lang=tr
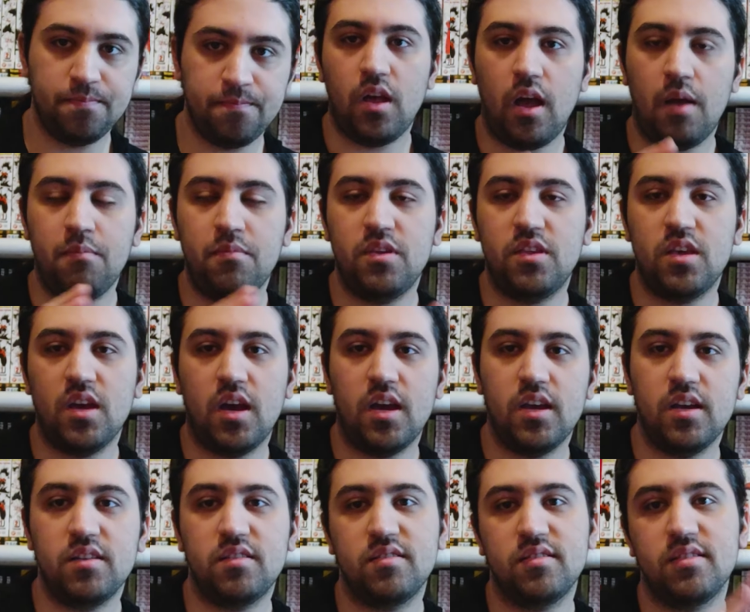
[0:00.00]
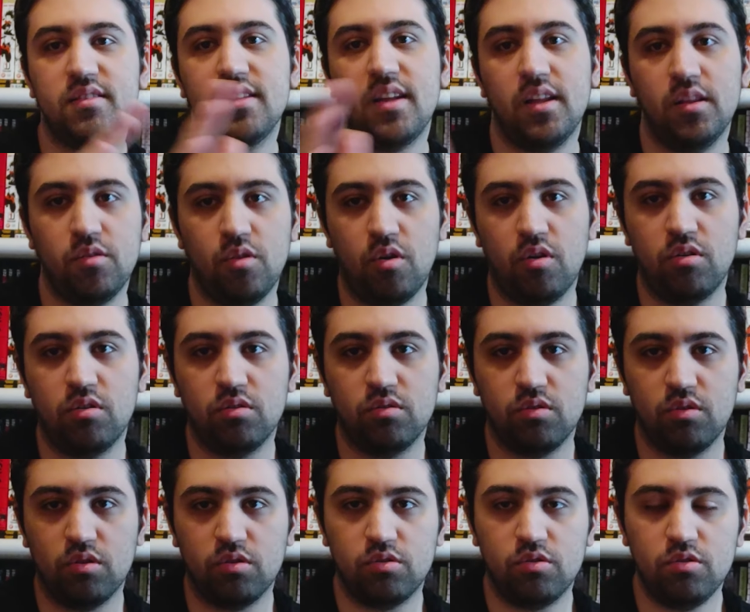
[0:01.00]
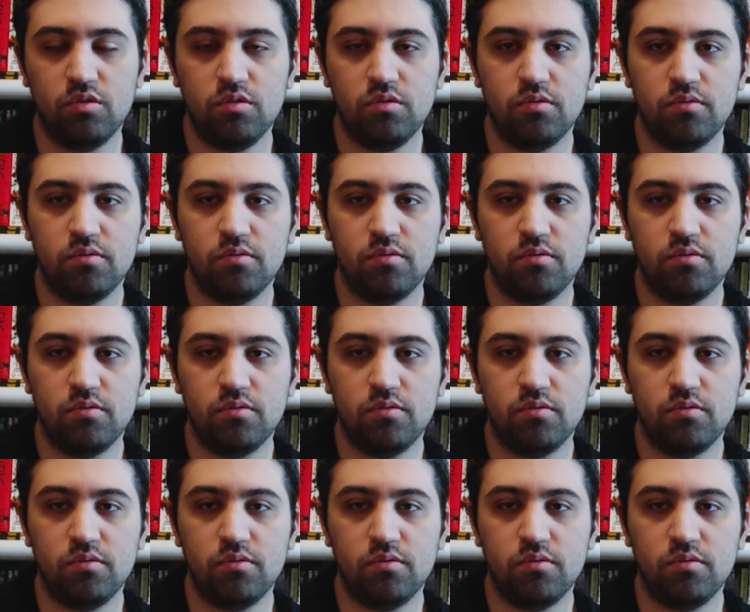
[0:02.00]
Hem hikaye açısından da öyle oluyordu